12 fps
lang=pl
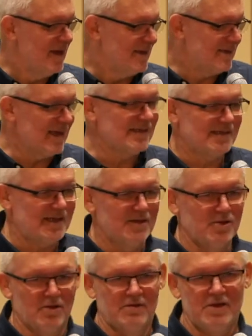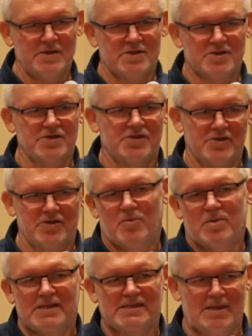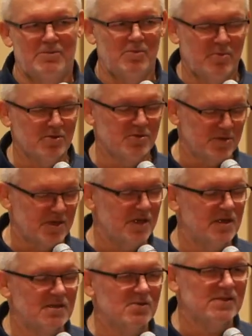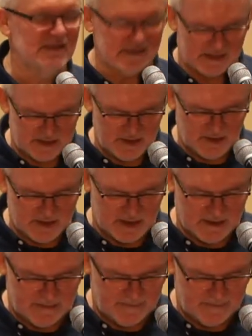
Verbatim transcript: zastanowić, czy to dobre samopoczucie jest uzasadnione.